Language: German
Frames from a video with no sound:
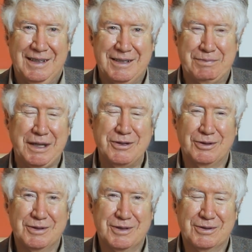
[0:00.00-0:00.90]
Es
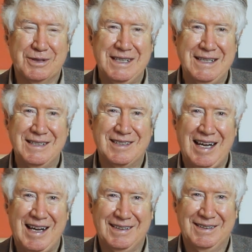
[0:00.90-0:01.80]
bringt uns durch jeden
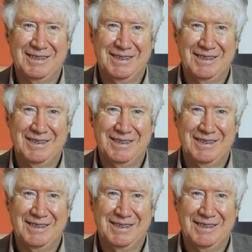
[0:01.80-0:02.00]
Tag.